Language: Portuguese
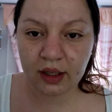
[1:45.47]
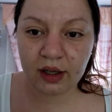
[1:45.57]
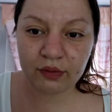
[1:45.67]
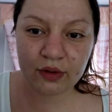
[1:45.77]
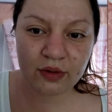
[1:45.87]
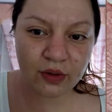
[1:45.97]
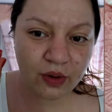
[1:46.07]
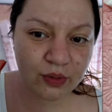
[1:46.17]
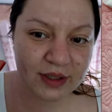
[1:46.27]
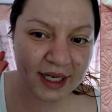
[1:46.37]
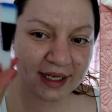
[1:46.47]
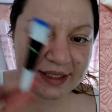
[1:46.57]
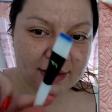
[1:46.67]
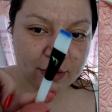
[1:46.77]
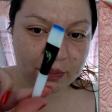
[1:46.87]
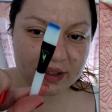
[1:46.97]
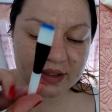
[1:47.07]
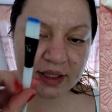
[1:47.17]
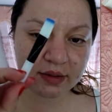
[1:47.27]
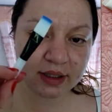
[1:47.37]
Eu vou usar esse meu
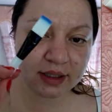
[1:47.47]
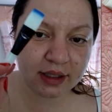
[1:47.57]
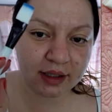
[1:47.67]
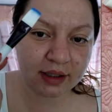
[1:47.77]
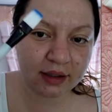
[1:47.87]
pincel aqui,